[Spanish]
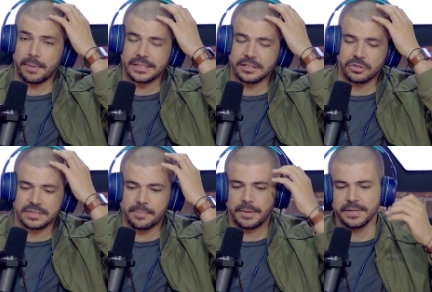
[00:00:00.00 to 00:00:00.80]
partiendo de
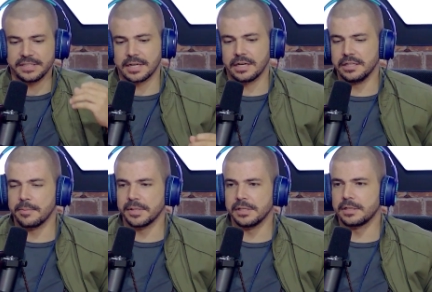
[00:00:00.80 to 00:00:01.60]
esa premisa,
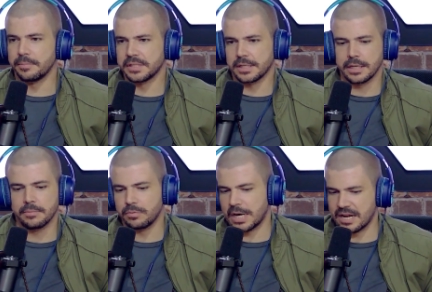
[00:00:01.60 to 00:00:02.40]
independientemente
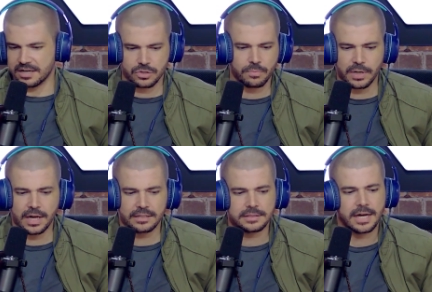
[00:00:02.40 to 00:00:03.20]
de la razón por
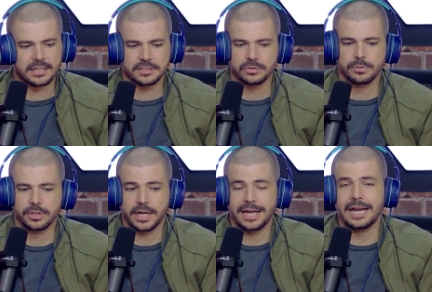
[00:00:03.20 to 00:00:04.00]
la que se haga, se
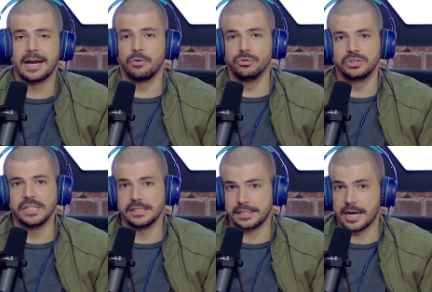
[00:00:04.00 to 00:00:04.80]
supone que la
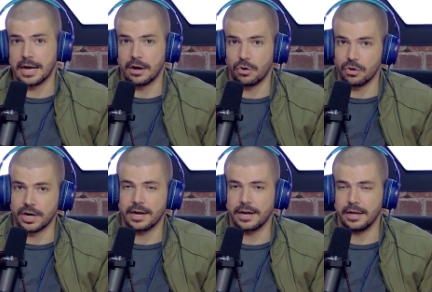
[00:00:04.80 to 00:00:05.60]
justicia
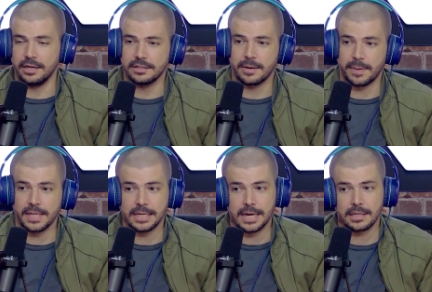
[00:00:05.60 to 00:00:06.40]
ahora es
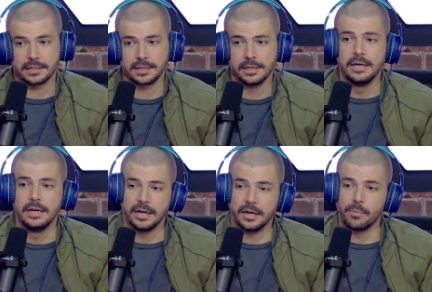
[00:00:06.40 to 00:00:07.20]
independiente.
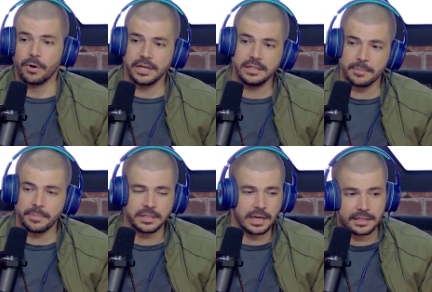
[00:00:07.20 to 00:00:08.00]
Y como es
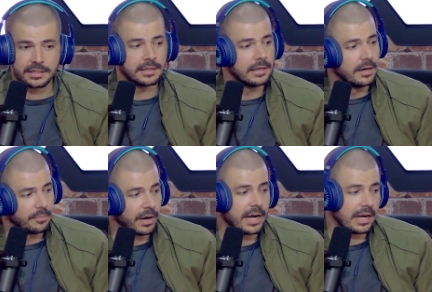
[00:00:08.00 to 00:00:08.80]
independiente,
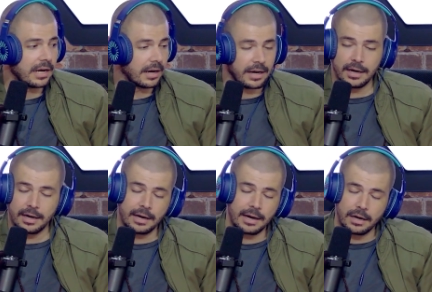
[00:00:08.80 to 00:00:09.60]
pues que el,
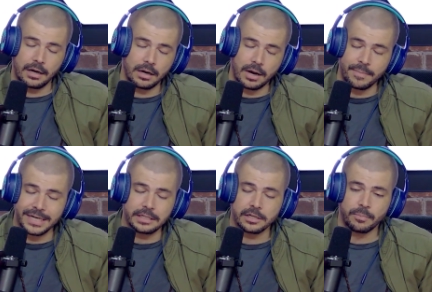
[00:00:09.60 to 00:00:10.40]
eh, eh,
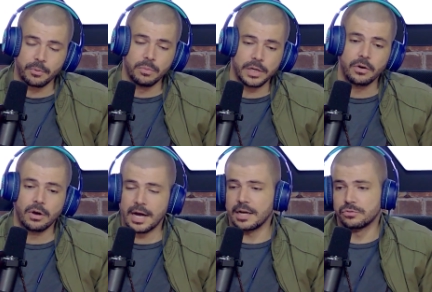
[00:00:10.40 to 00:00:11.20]
Ministerio
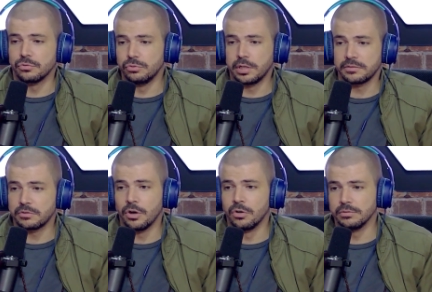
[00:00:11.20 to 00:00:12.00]
Público haga su
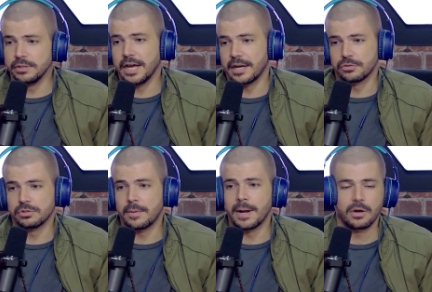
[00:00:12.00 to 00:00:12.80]
gestión y haga su
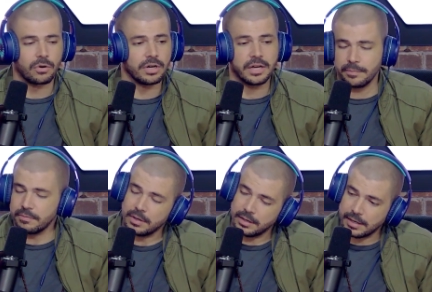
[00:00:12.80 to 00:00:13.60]
trabajo y
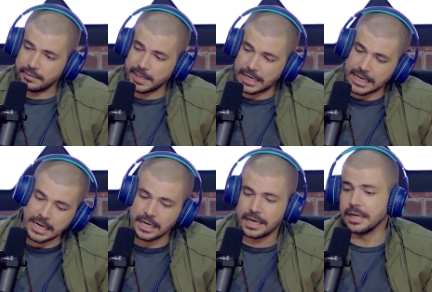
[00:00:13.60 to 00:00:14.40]

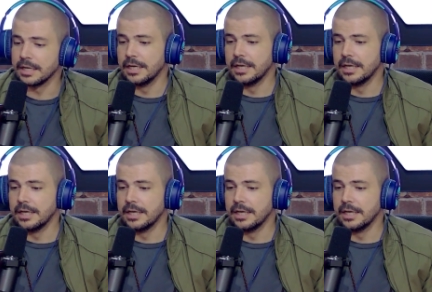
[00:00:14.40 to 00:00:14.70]
vigile